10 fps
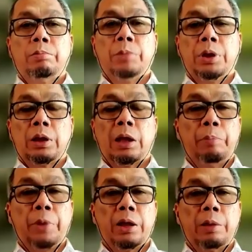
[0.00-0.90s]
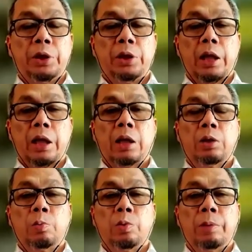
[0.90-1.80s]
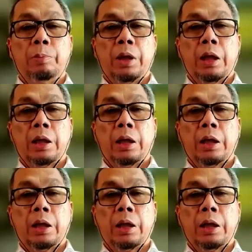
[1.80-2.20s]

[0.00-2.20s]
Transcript: mengambil kebijakan atau mengambil